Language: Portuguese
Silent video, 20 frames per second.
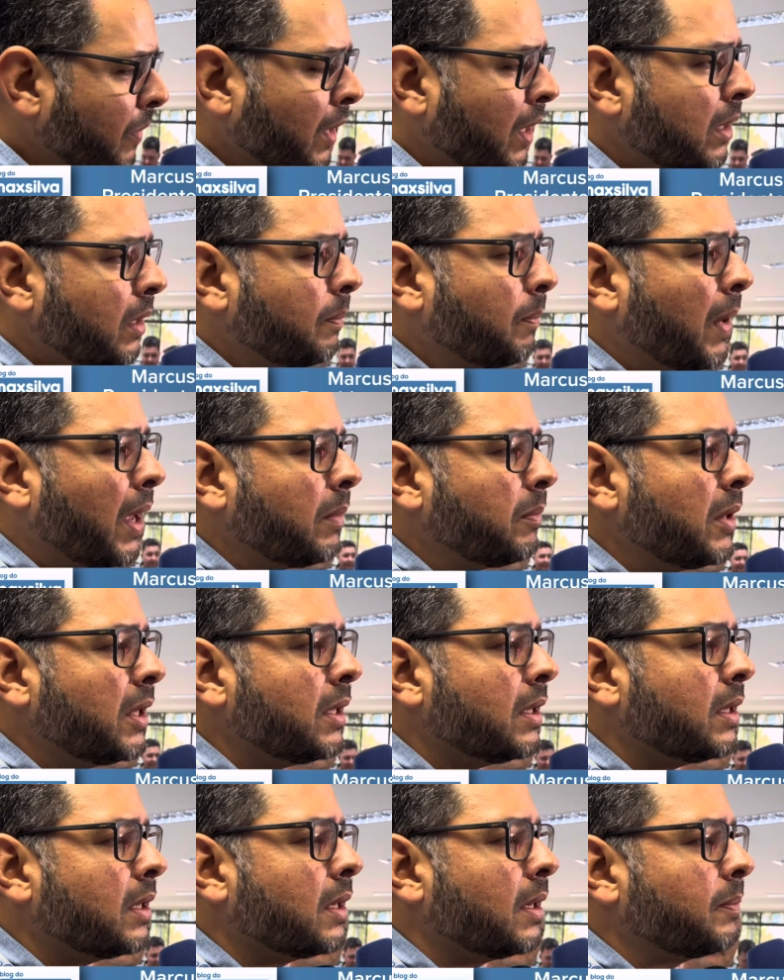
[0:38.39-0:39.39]
que permitem
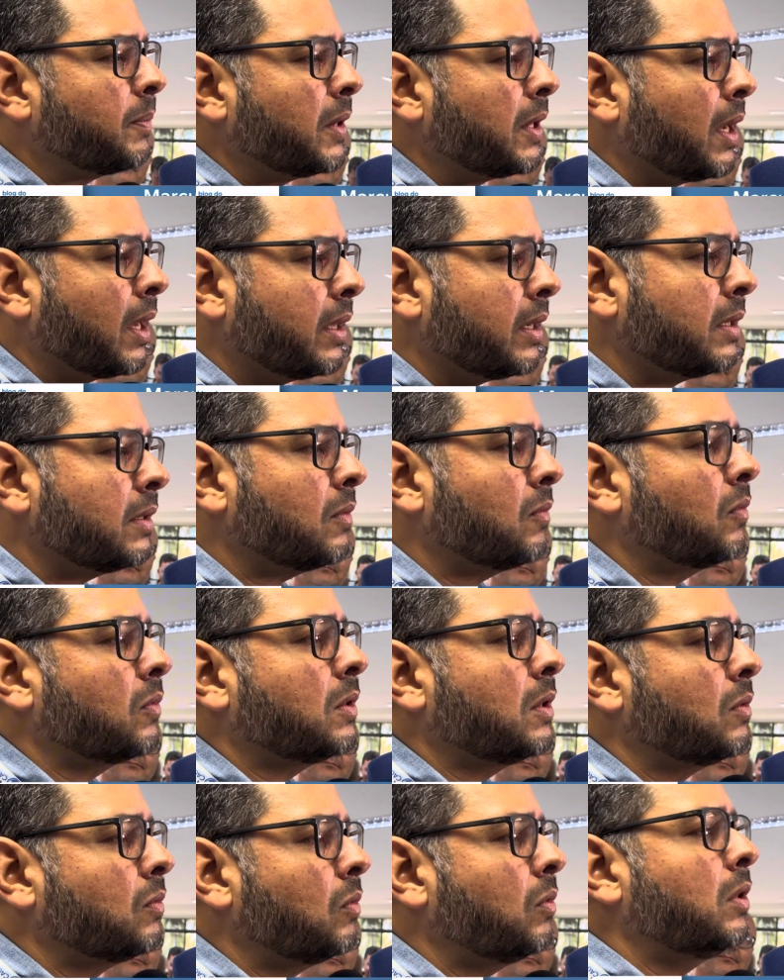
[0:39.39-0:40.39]
que Campina Grande
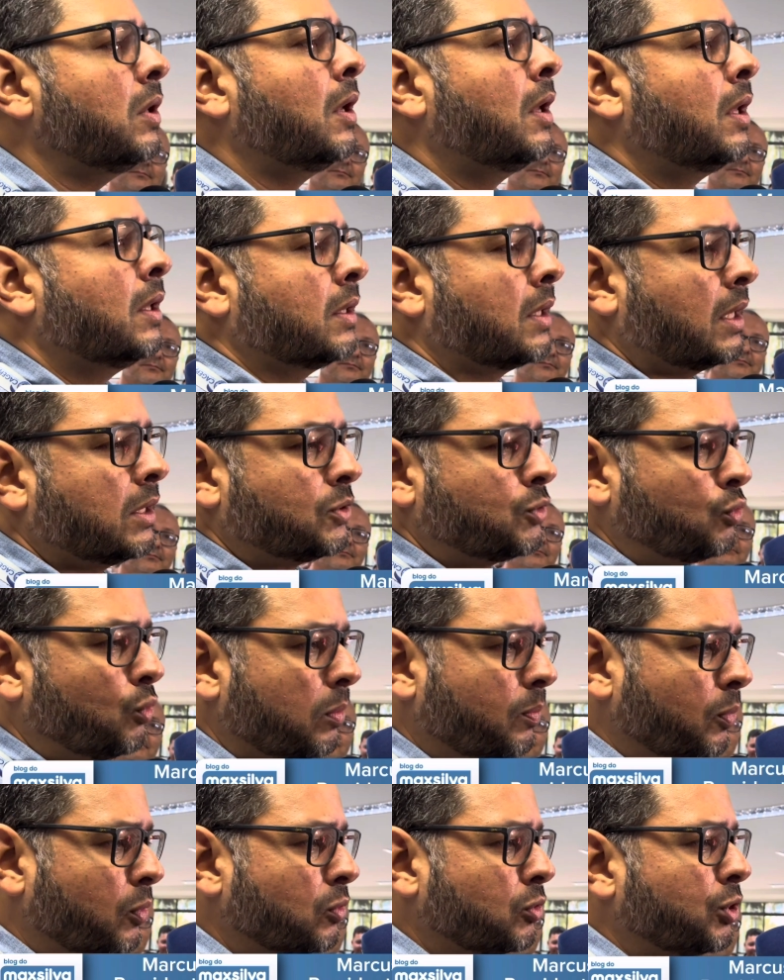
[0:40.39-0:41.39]
continue na sua
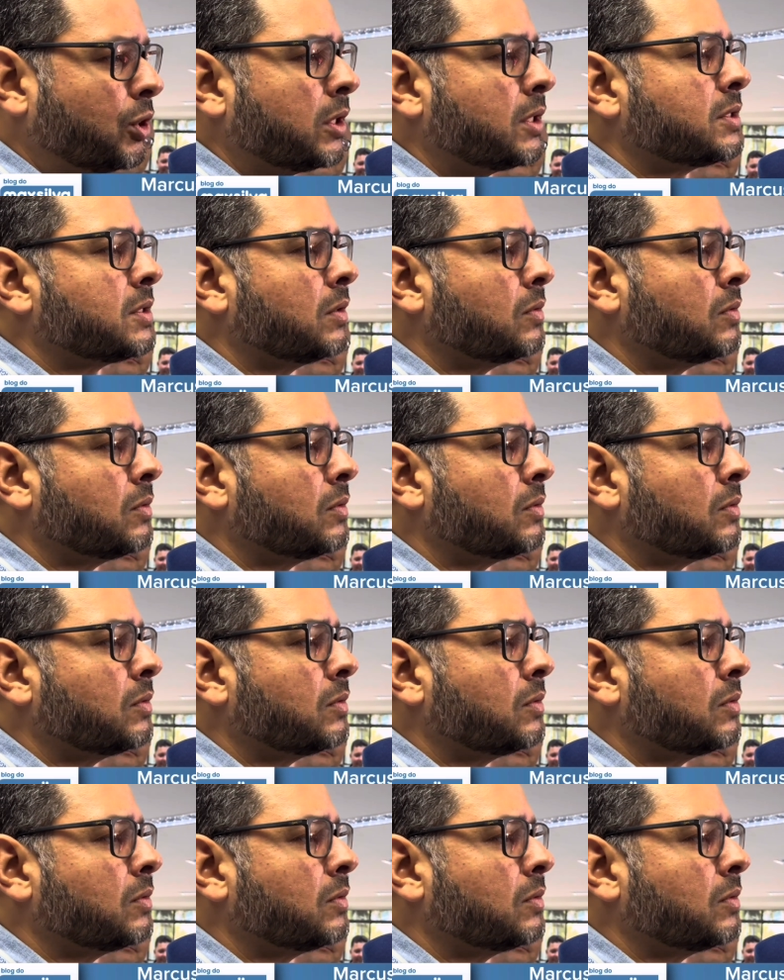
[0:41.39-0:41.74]
pujança,